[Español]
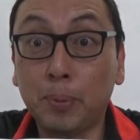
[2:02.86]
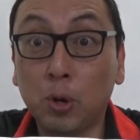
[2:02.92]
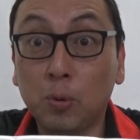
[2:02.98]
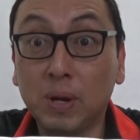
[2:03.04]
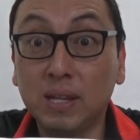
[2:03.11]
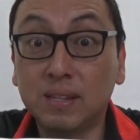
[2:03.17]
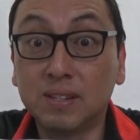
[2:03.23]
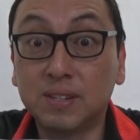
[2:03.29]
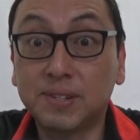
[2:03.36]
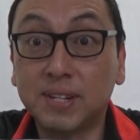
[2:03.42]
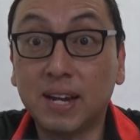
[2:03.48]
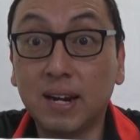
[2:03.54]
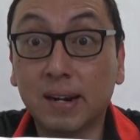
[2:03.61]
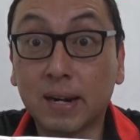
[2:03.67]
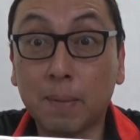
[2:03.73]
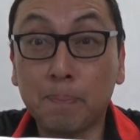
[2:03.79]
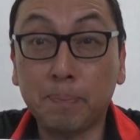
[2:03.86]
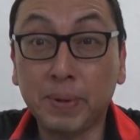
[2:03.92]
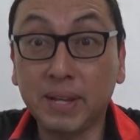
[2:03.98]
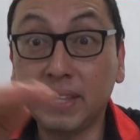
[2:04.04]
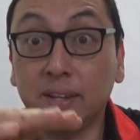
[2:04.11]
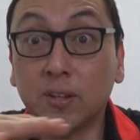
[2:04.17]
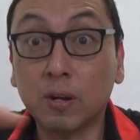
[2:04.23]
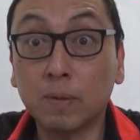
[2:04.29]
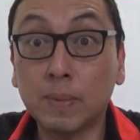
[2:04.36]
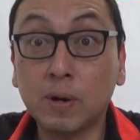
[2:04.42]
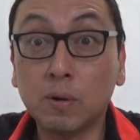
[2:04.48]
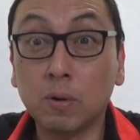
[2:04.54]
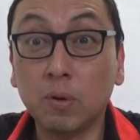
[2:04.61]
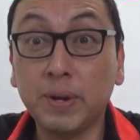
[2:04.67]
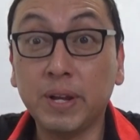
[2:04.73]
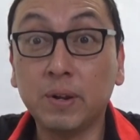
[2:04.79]
provenzal, rapidito nomás,
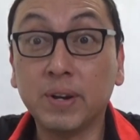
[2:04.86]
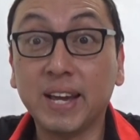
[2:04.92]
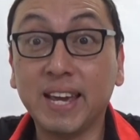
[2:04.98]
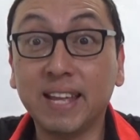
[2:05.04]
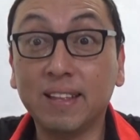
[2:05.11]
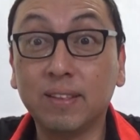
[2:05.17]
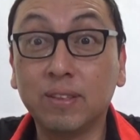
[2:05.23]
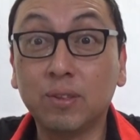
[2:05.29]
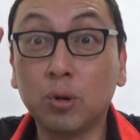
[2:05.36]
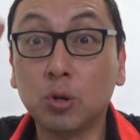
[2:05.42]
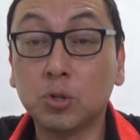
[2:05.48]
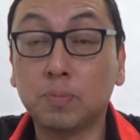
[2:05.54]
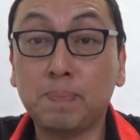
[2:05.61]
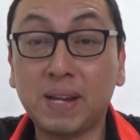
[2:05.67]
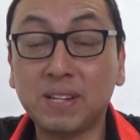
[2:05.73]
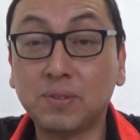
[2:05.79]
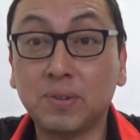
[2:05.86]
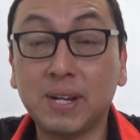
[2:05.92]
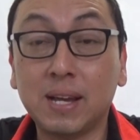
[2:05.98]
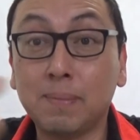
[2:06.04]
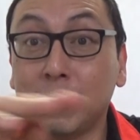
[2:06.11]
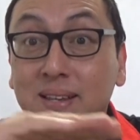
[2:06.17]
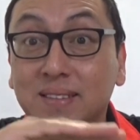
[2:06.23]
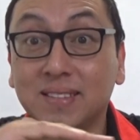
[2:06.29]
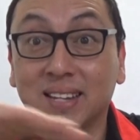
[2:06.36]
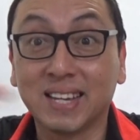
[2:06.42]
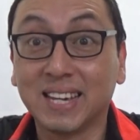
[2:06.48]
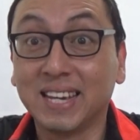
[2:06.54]
como vieron, en dos pasos nada más.